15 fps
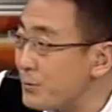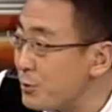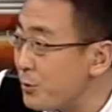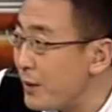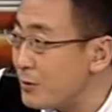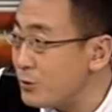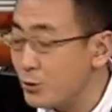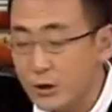么就
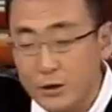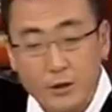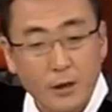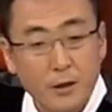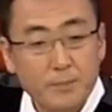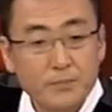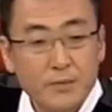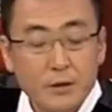怕具体
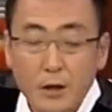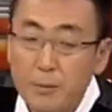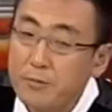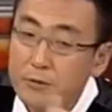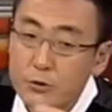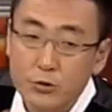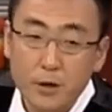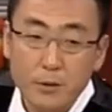呢？打比
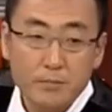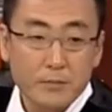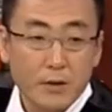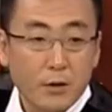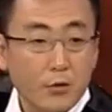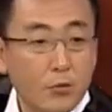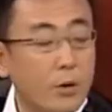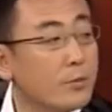方说，
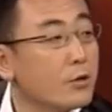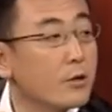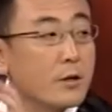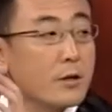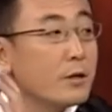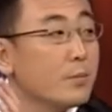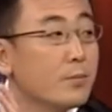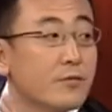我们要
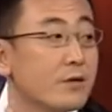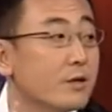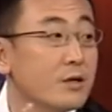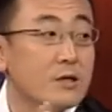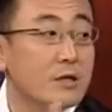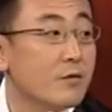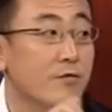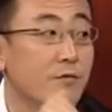让一部分人
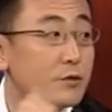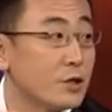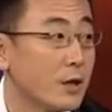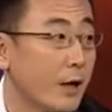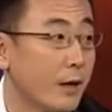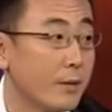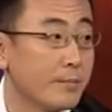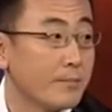先富起
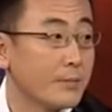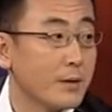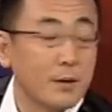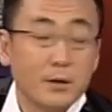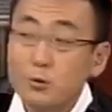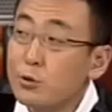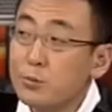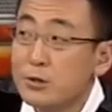来，
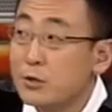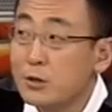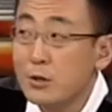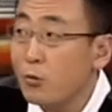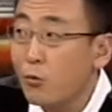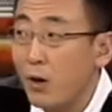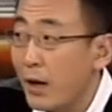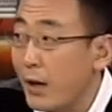对不起，这个
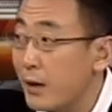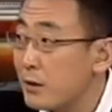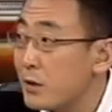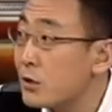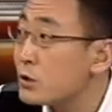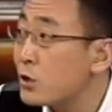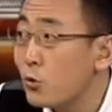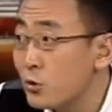话呀
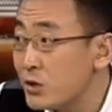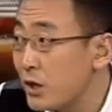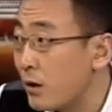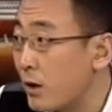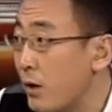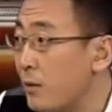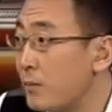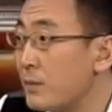太抽象
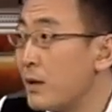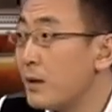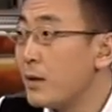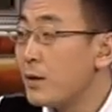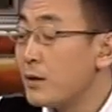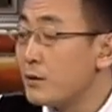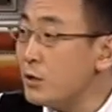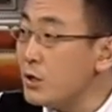了。
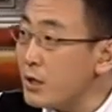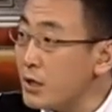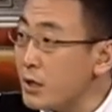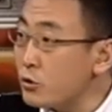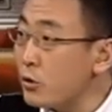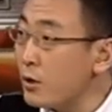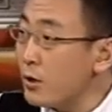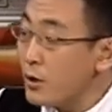你应该
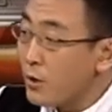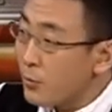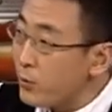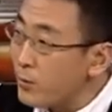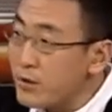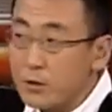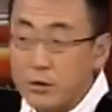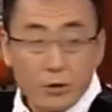说，我
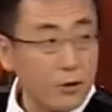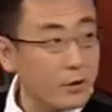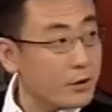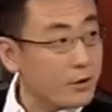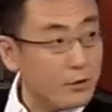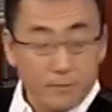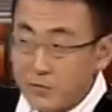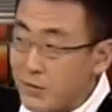们一定要
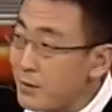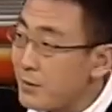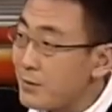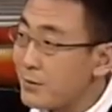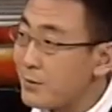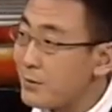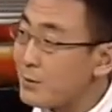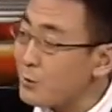让，
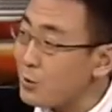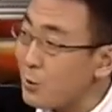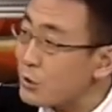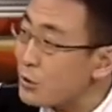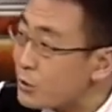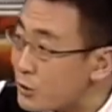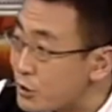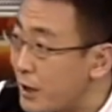到
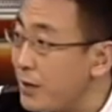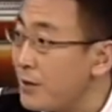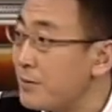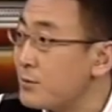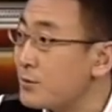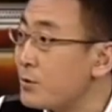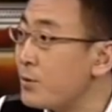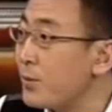底是谁，
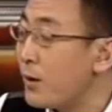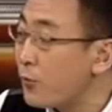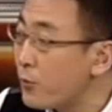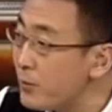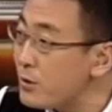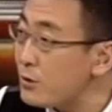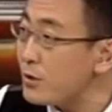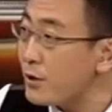对吧？我
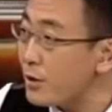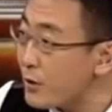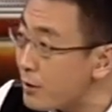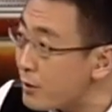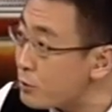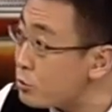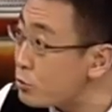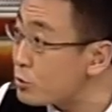们一定要
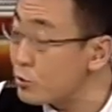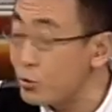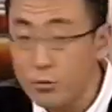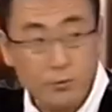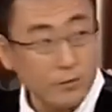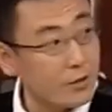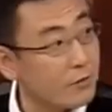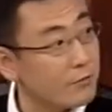让徐子
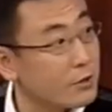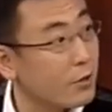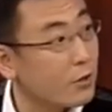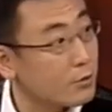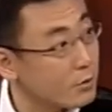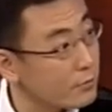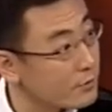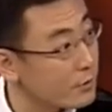东、梁文
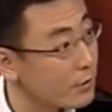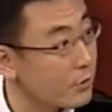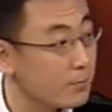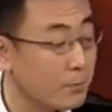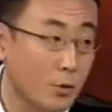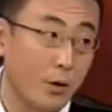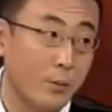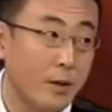道、窦文涛、
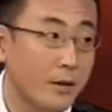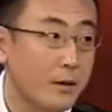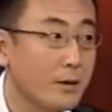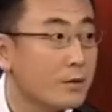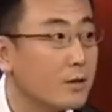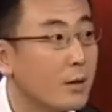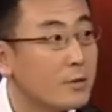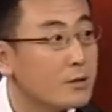孟广美
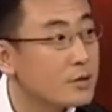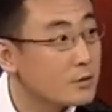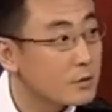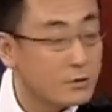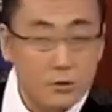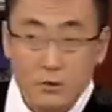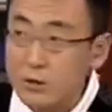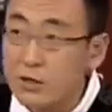他们先
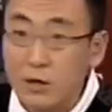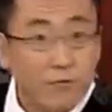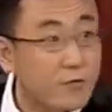先